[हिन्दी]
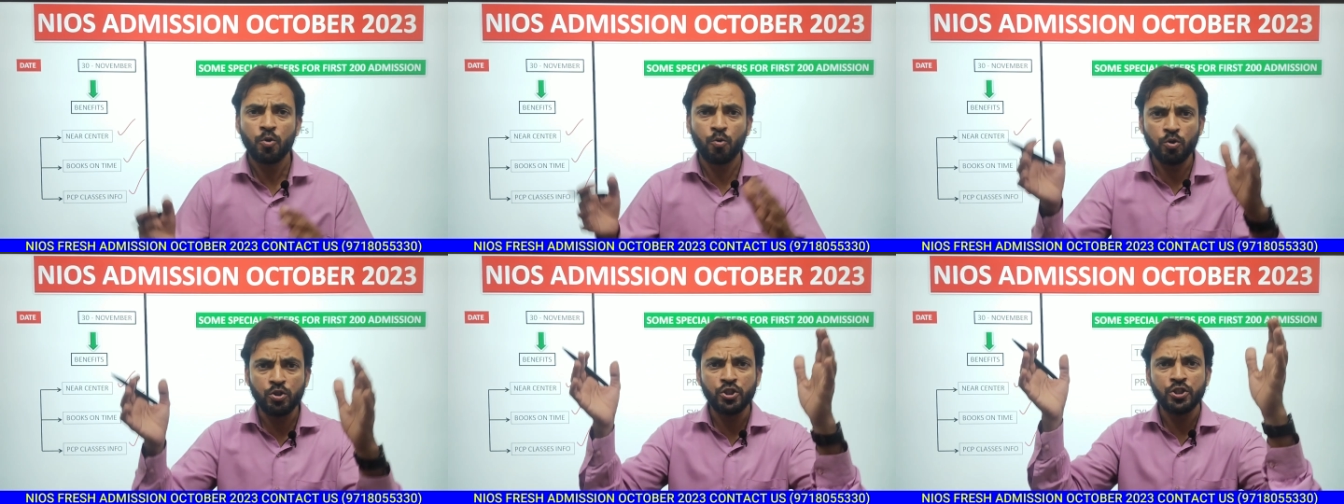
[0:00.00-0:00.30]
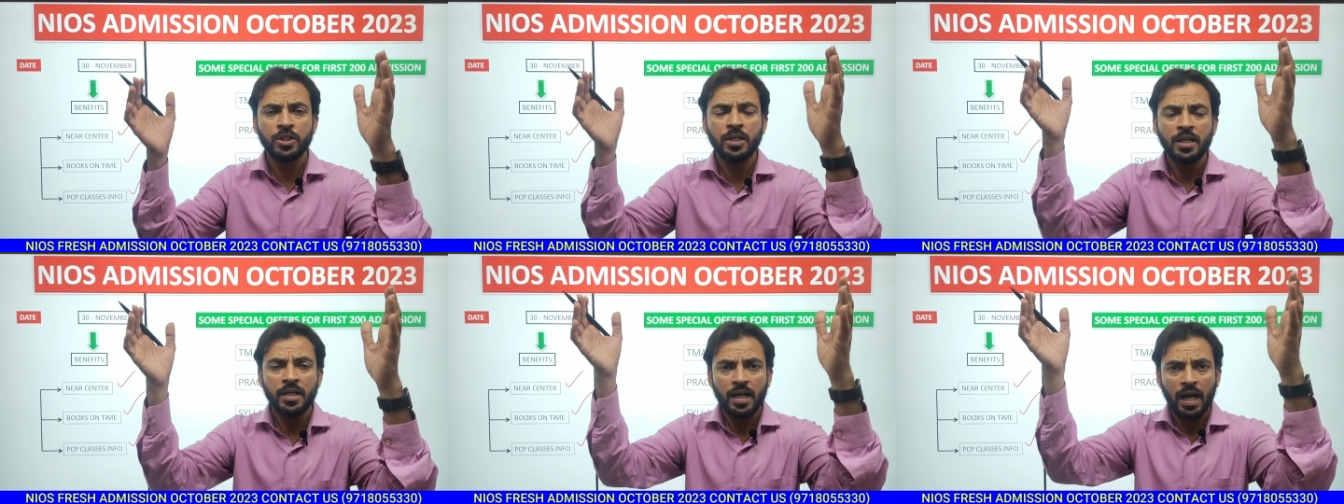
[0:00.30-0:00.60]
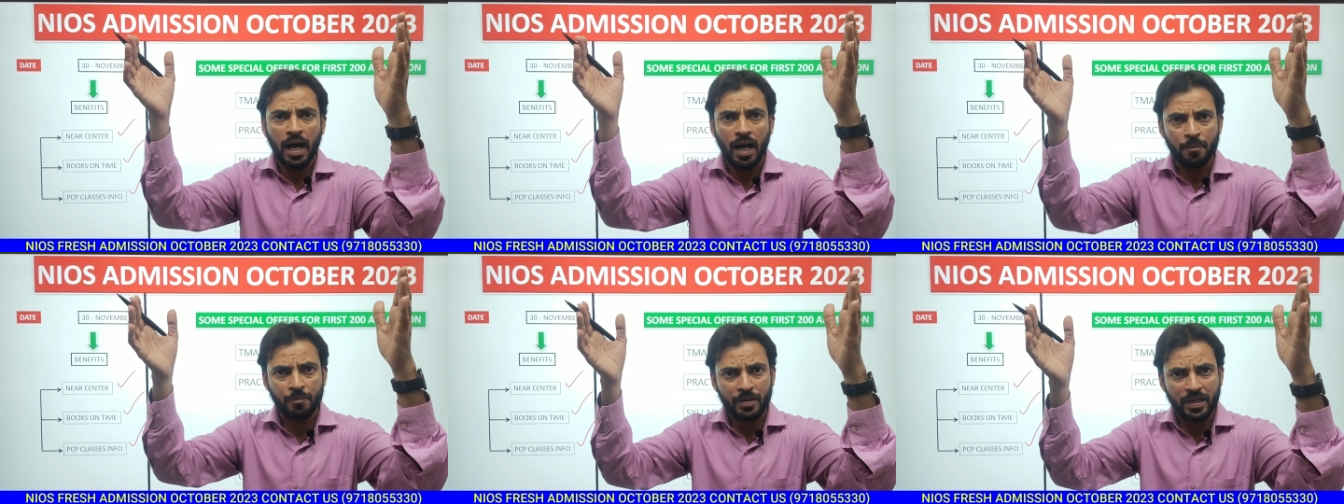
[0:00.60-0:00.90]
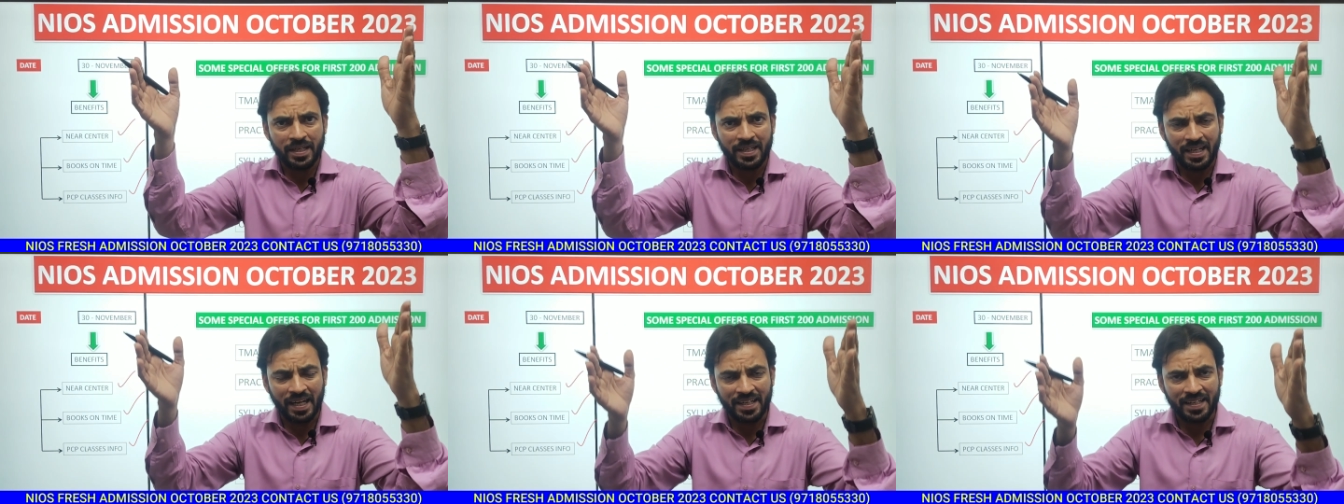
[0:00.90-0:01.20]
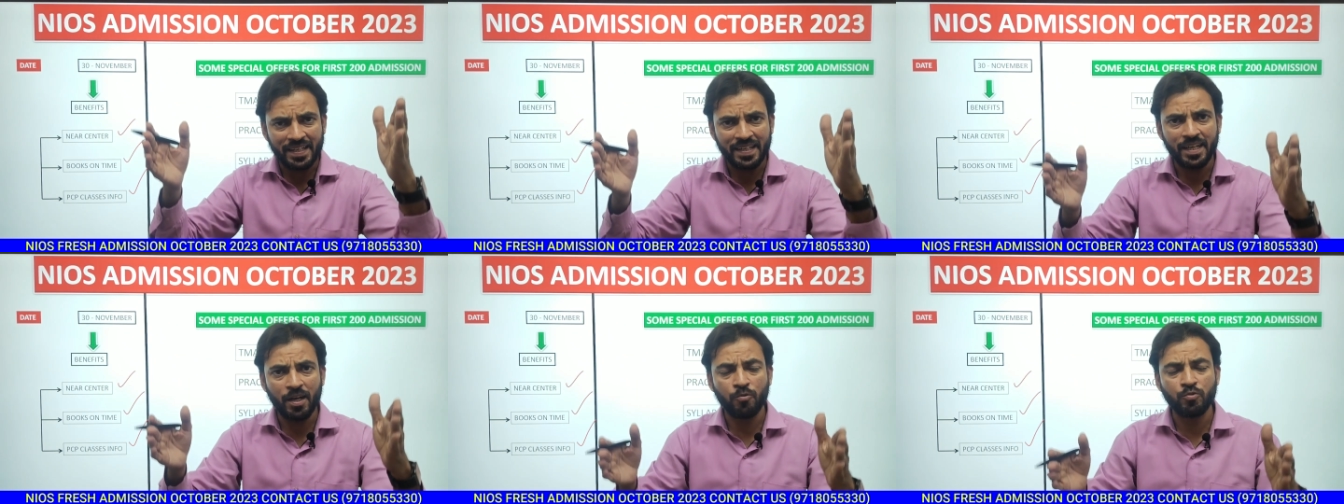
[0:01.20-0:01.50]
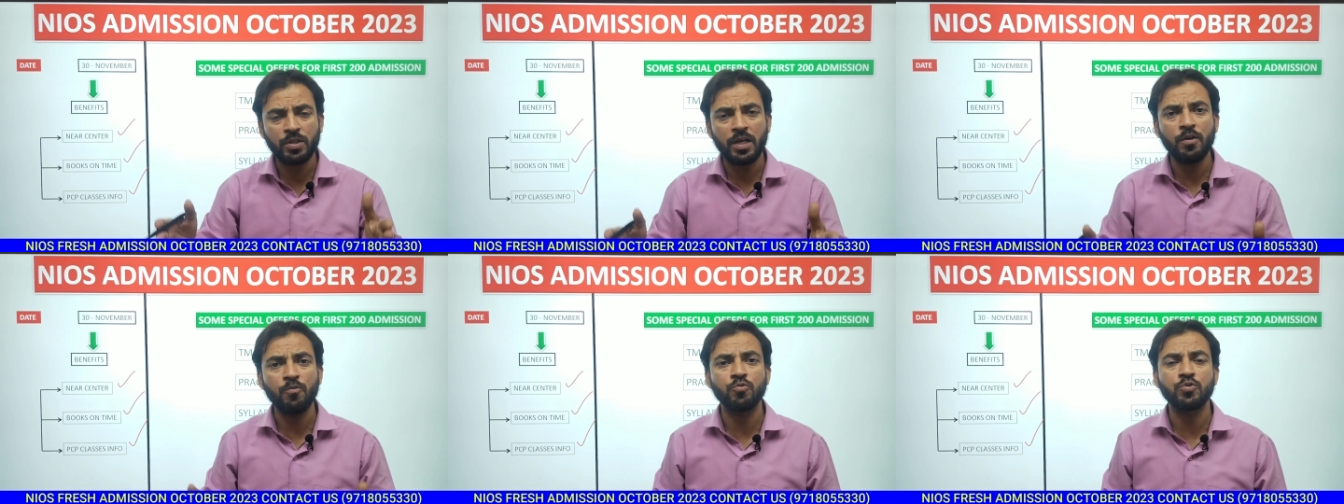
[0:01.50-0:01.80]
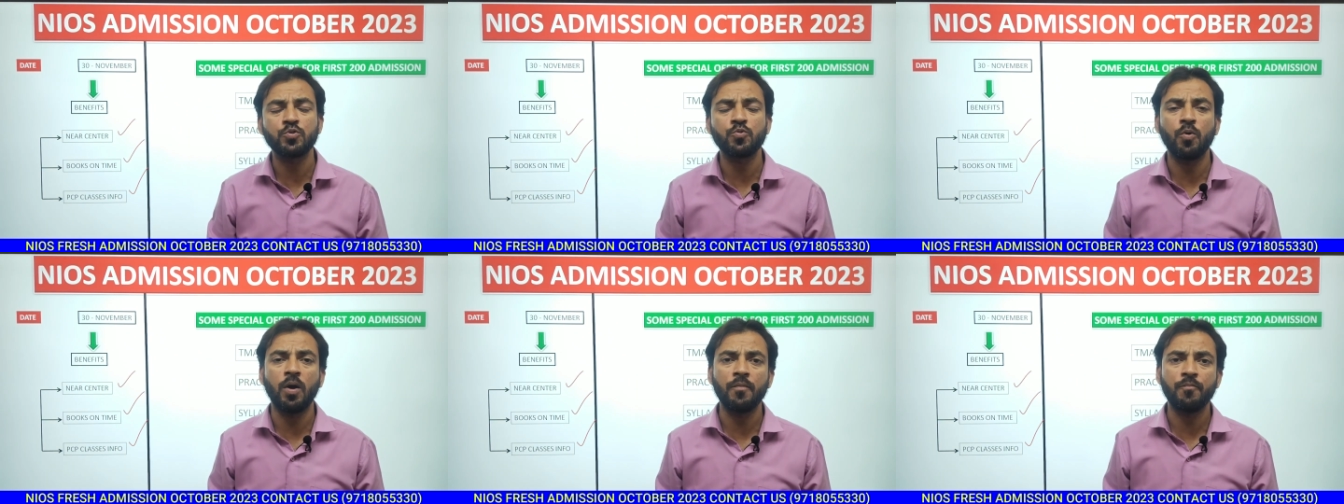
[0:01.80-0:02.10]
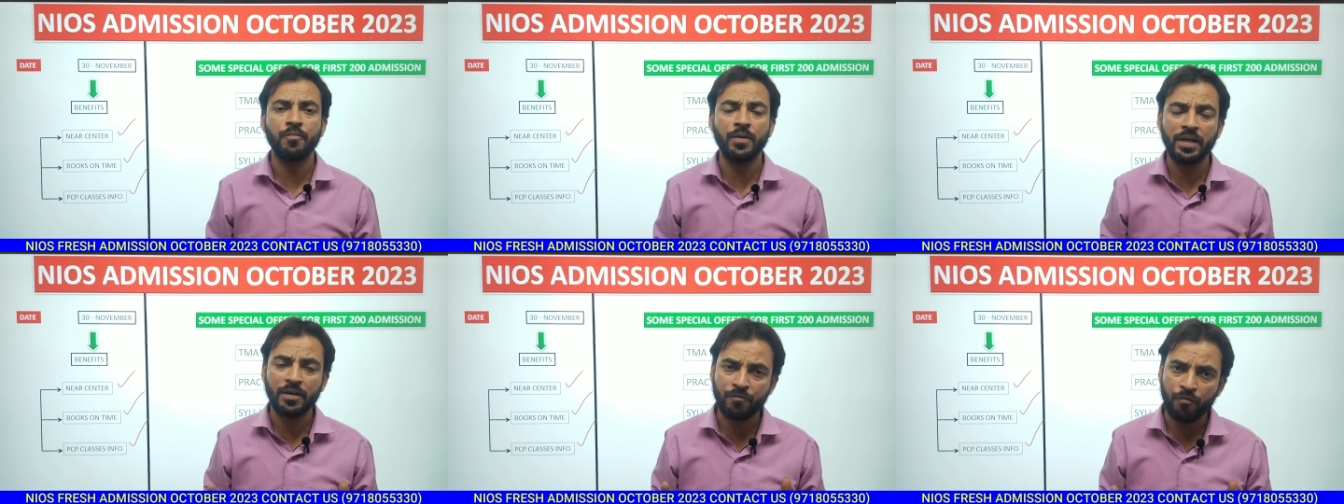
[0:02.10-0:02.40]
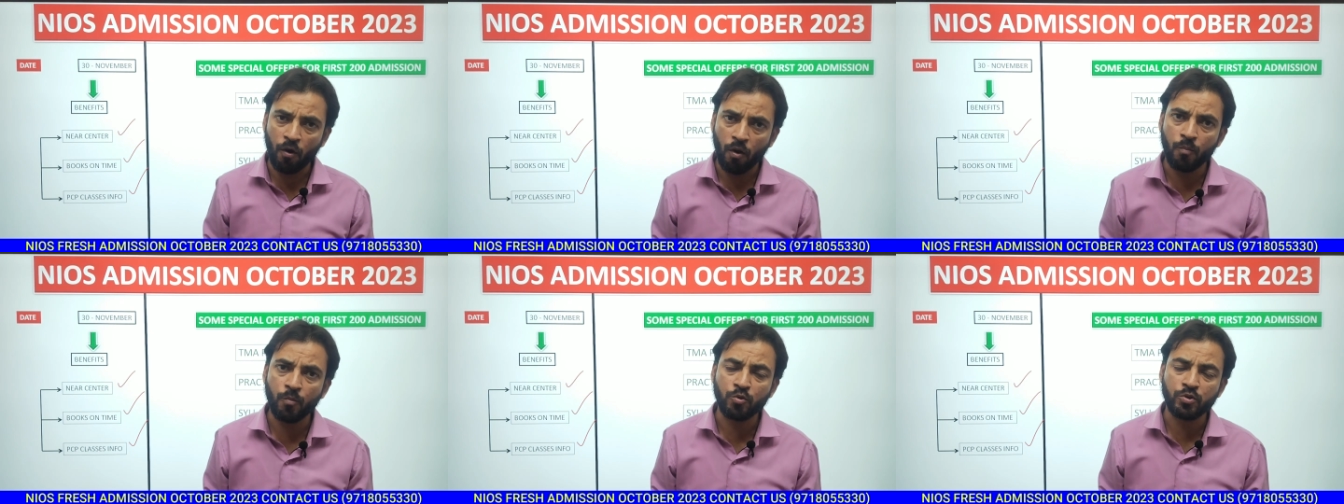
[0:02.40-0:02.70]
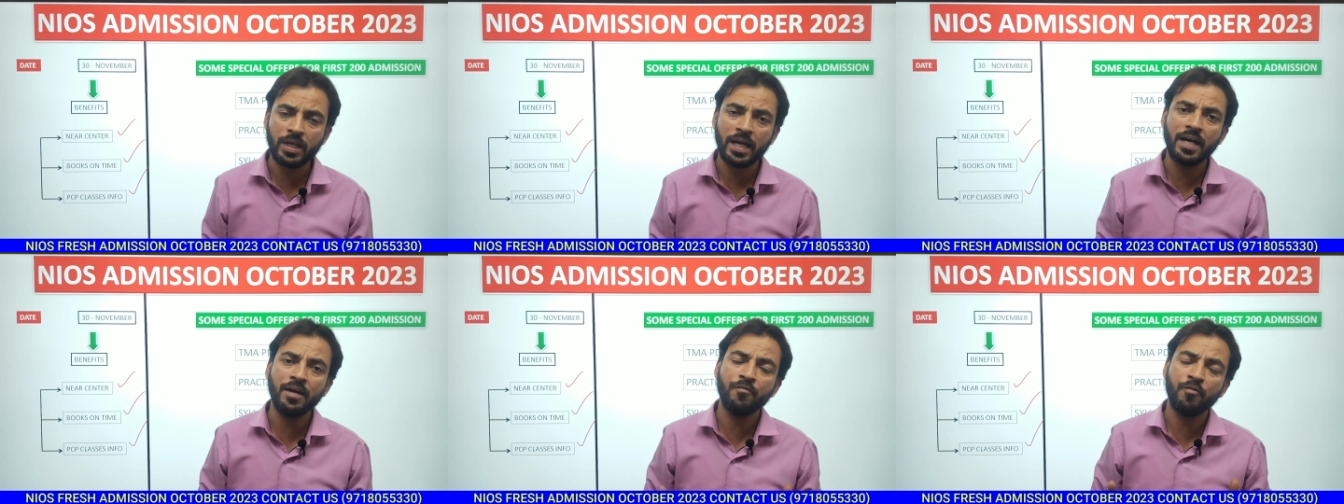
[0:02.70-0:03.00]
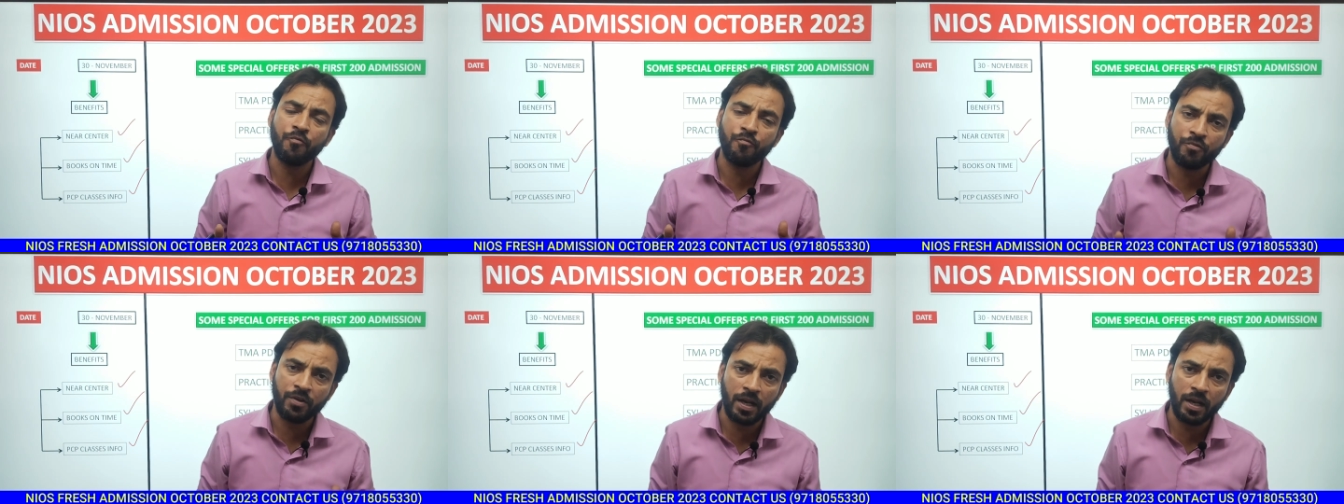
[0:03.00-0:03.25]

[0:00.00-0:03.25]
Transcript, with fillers: कुछ आपके क्राइटेरिया होता है उसको आप एक फॉर्म होता है वो